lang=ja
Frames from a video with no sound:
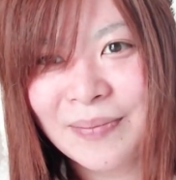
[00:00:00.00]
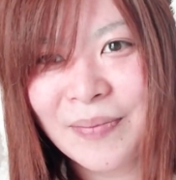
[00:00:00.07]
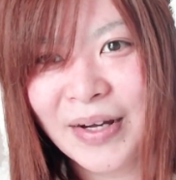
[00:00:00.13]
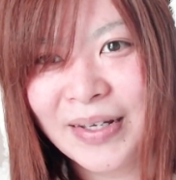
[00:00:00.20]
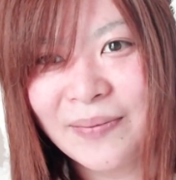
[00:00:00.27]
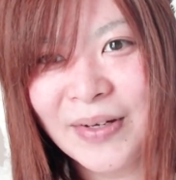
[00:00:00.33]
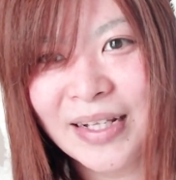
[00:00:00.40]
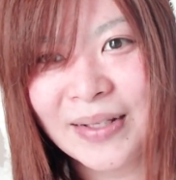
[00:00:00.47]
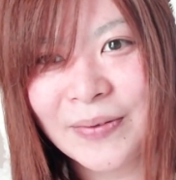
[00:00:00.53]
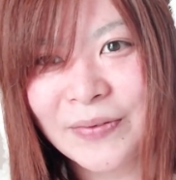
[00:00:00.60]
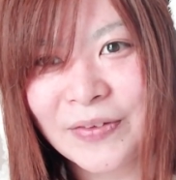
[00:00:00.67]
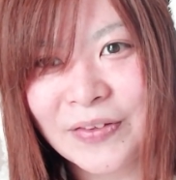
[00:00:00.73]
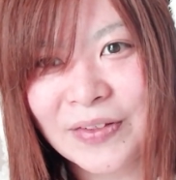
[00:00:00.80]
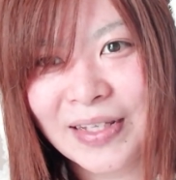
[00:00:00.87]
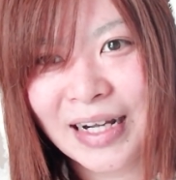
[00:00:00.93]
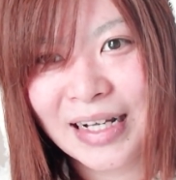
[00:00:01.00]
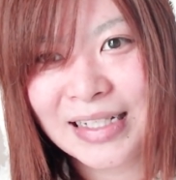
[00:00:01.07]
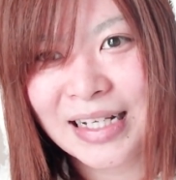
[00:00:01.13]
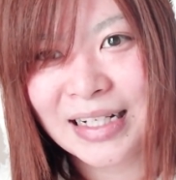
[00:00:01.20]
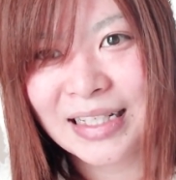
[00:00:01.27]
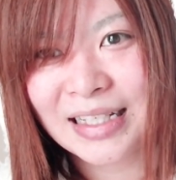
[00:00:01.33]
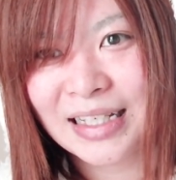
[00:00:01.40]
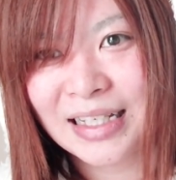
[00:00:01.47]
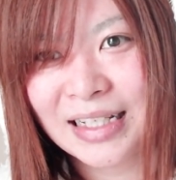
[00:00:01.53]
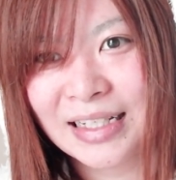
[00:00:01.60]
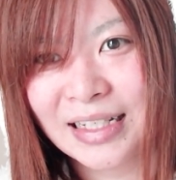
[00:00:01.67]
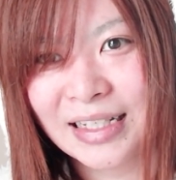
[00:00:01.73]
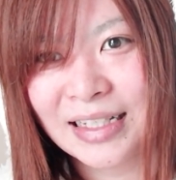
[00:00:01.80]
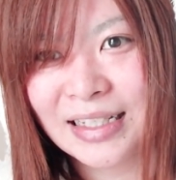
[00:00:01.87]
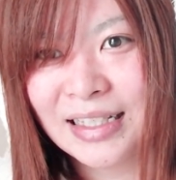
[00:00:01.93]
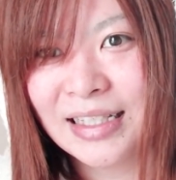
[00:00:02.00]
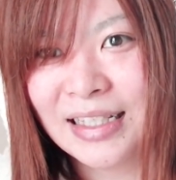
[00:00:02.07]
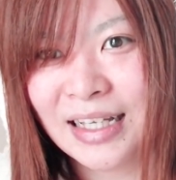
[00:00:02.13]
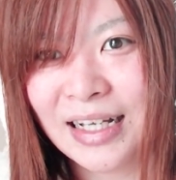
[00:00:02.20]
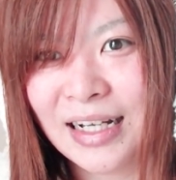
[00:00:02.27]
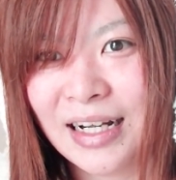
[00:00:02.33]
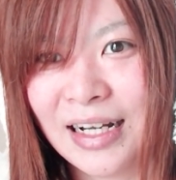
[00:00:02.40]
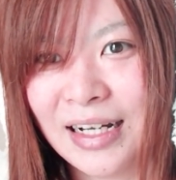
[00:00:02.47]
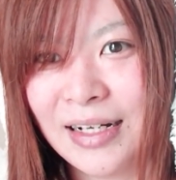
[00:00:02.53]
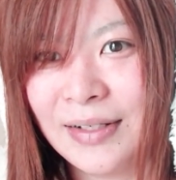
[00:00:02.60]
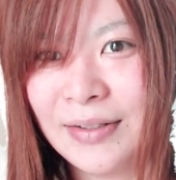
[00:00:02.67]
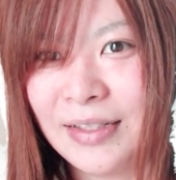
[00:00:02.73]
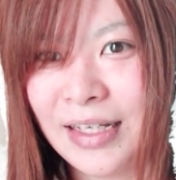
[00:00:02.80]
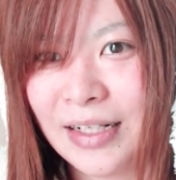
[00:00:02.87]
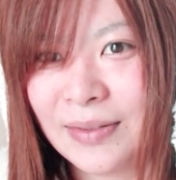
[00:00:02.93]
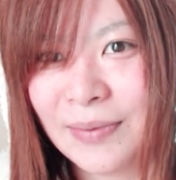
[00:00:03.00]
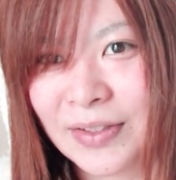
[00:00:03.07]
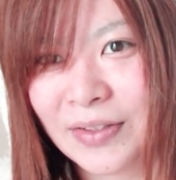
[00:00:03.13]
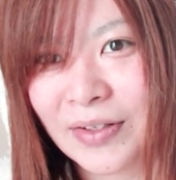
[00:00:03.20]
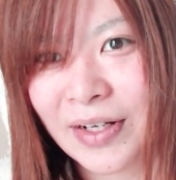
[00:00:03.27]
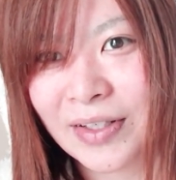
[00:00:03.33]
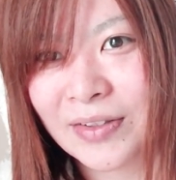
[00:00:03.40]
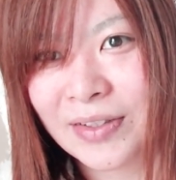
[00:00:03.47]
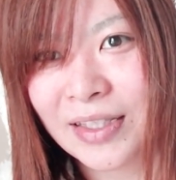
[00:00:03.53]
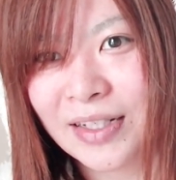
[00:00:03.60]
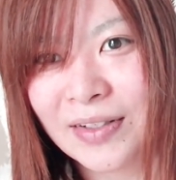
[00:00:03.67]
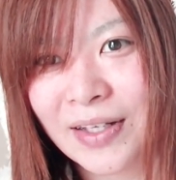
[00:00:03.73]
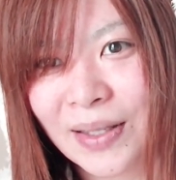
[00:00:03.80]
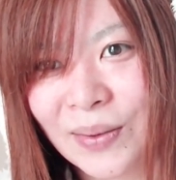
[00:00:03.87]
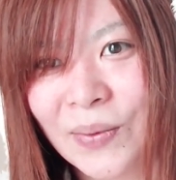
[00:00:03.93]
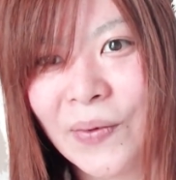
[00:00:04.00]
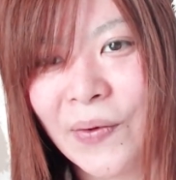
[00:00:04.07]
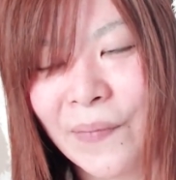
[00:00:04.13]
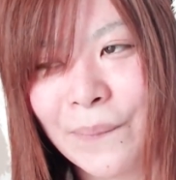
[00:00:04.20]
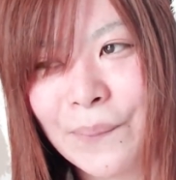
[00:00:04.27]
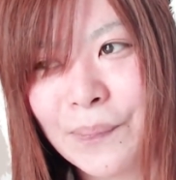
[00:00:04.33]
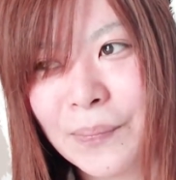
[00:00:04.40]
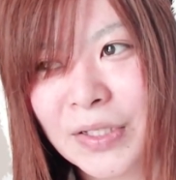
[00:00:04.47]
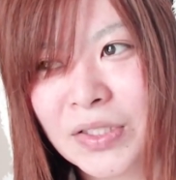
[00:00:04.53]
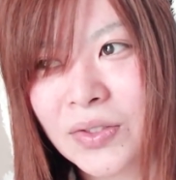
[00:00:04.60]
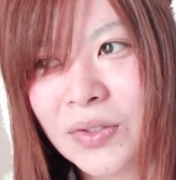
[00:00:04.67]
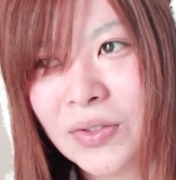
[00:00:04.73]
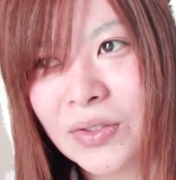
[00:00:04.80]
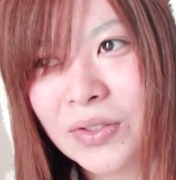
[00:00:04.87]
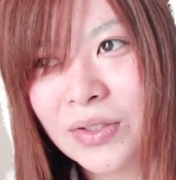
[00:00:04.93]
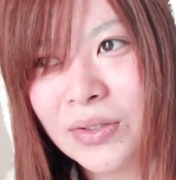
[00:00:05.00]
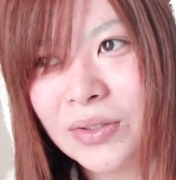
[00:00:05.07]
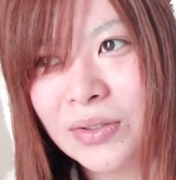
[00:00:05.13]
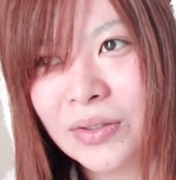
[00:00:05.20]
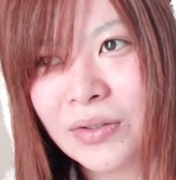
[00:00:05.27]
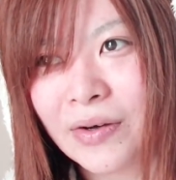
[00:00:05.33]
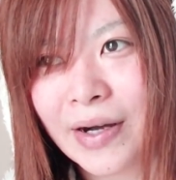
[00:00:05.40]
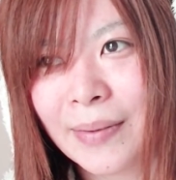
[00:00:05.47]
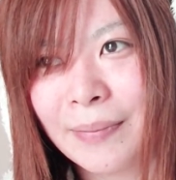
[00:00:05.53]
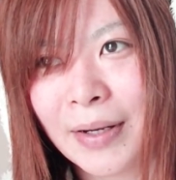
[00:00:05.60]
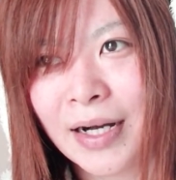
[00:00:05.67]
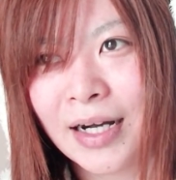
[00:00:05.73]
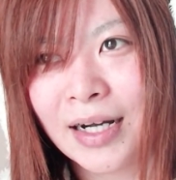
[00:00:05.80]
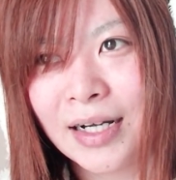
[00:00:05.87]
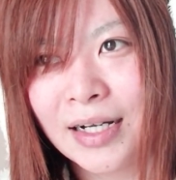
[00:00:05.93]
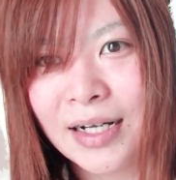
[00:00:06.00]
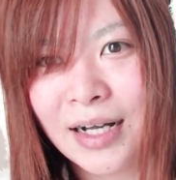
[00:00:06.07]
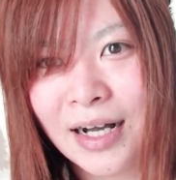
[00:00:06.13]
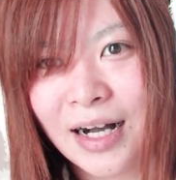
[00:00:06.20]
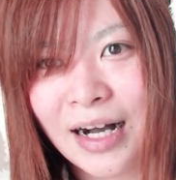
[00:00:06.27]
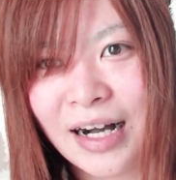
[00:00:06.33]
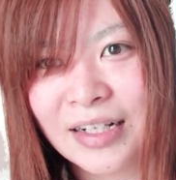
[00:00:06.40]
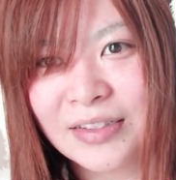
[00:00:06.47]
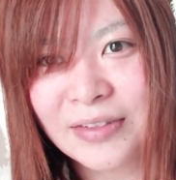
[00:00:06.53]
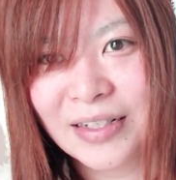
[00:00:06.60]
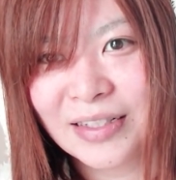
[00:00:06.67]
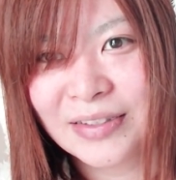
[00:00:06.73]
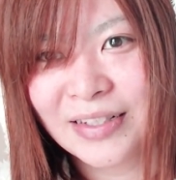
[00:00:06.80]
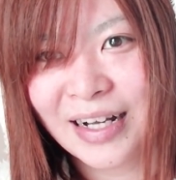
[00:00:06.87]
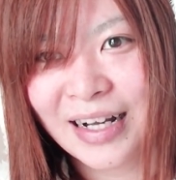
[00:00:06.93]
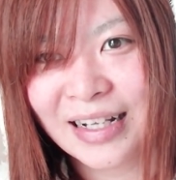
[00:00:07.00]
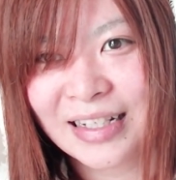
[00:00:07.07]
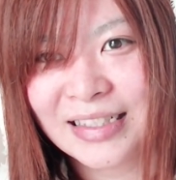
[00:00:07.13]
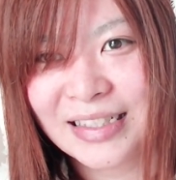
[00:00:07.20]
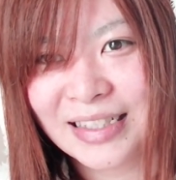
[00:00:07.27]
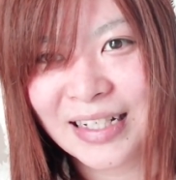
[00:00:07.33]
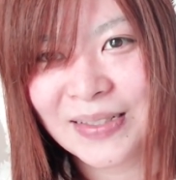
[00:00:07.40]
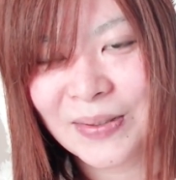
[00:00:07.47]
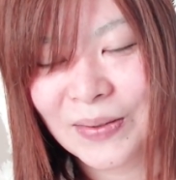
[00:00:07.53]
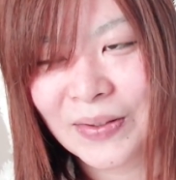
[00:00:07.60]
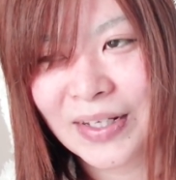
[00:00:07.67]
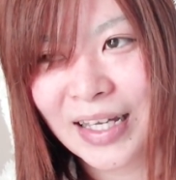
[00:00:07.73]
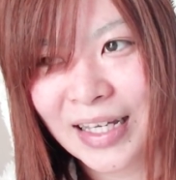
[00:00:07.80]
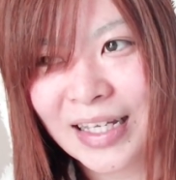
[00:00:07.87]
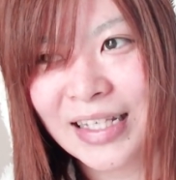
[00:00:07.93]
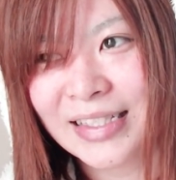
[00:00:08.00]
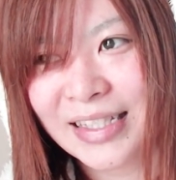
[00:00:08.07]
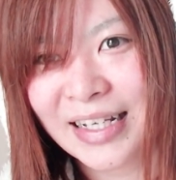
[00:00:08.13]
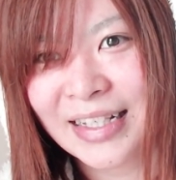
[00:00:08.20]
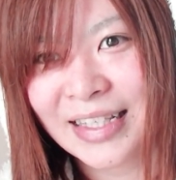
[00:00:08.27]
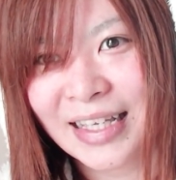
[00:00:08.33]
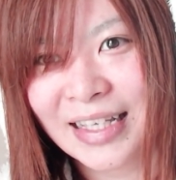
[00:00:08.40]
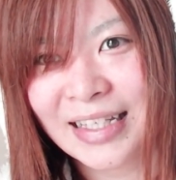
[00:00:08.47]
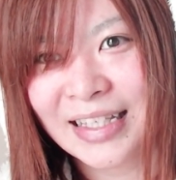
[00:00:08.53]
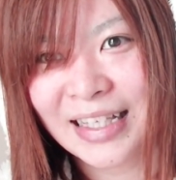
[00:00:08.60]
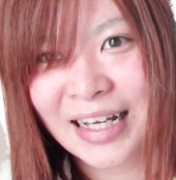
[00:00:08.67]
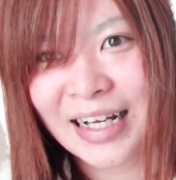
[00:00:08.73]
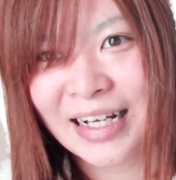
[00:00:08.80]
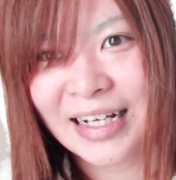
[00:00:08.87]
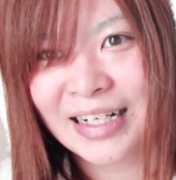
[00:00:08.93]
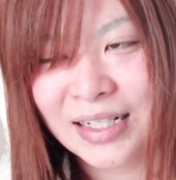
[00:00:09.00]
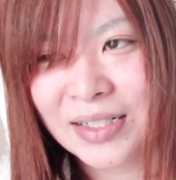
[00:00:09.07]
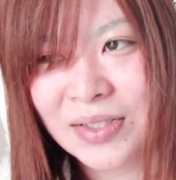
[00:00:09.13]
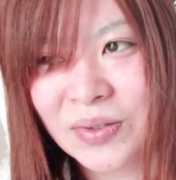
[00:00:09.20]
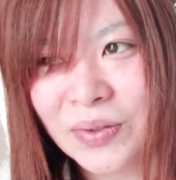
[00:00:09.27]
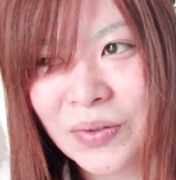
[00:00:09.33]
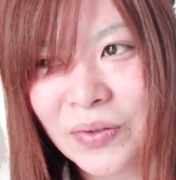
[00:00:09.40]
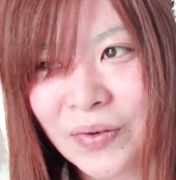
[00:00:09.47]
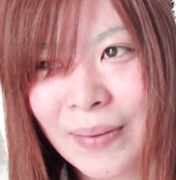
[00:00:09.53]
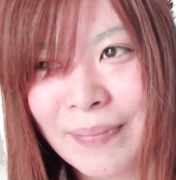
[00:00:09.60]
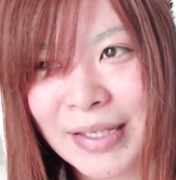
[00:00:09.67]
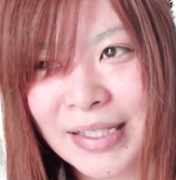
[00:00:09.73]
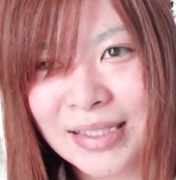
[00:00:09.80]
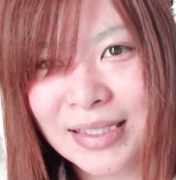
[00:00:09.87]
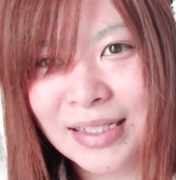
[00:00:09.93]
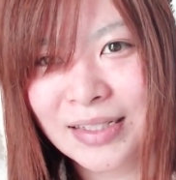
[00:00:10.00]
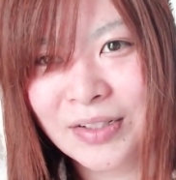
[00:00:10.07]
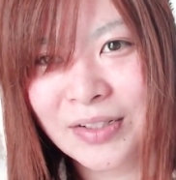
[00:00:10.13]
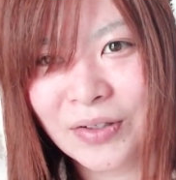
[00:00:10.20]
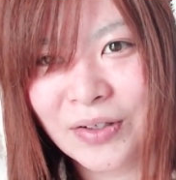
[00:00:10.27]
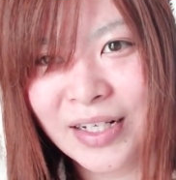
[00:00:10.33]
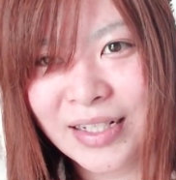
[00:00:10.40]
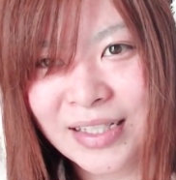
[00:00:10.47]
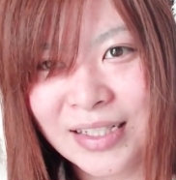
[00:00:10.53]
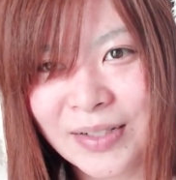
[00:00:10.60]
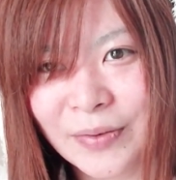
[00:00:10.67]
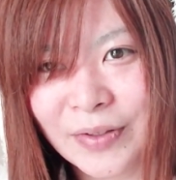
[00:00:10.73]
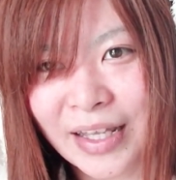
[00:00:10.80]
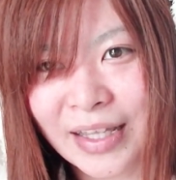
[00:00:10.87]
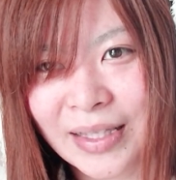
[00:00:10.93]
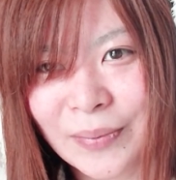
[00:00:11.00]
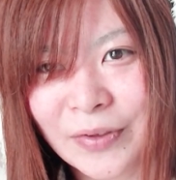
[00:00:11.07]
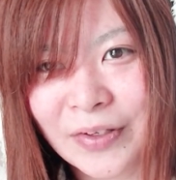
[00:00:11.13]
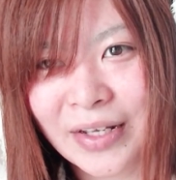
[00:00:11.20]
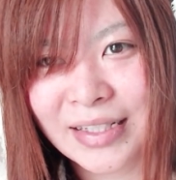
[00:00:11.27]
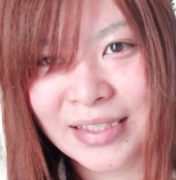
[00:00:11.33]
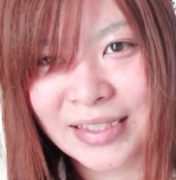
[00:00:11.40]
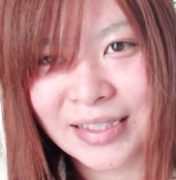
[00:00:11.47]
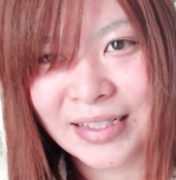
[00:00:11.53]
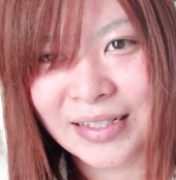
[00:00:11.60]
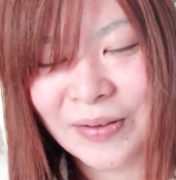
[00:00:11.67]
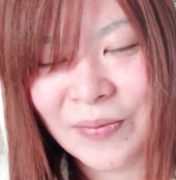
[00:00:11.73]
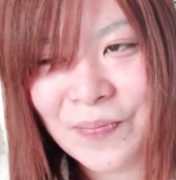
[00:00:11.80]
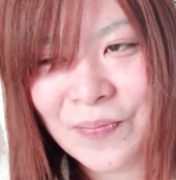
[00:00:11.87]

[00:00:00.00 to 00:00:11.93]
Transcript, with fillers: まあ今でもなんか借金なんか100万とか言ってるけど、まあ、そういうのはまああるあるな話じゃんその経済的なそういうのは別に黒歴史でも何でもないし